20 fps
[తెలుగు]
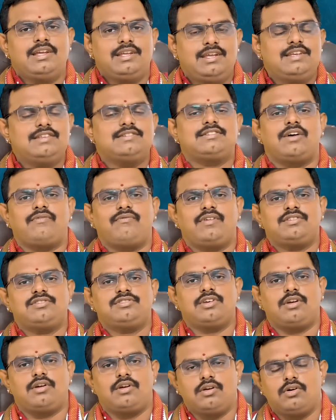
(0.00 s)
ఈ
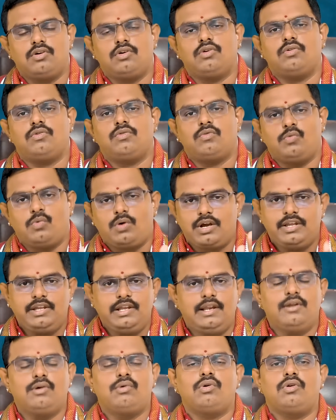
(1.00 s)
సంవత్సరంలో ఒక
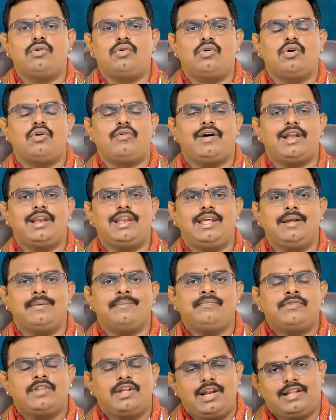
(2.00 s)
ఇల్లు కొనుక్కోవాలి
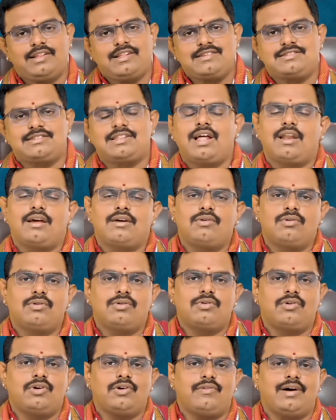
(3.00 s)
లేదా స్థలం
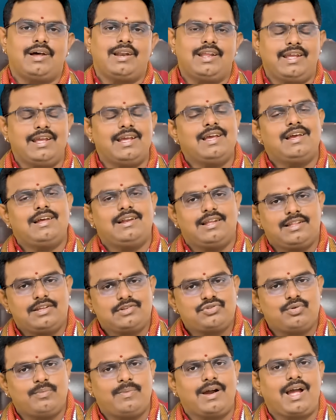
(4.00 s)
కొనుక్కోవాలి లేదా
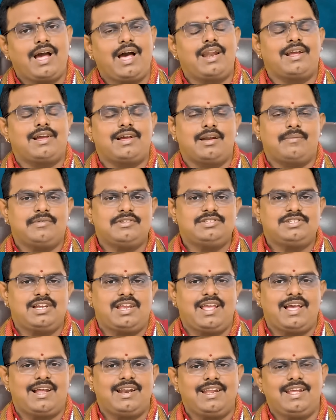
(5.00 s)
శుభకార్యక్రమం
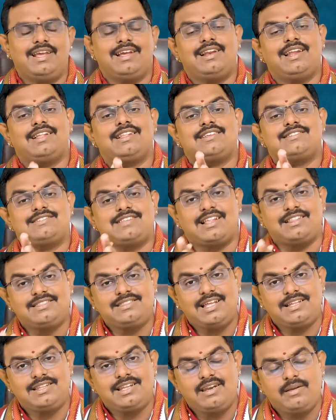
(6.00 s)
చేయాలి లేదా
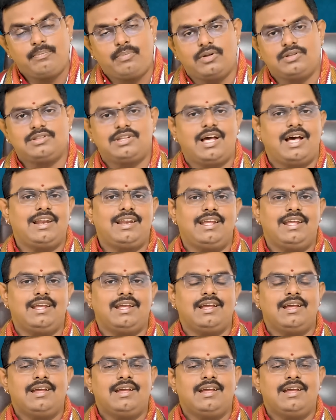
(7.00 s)
సంతతిని పొందాలి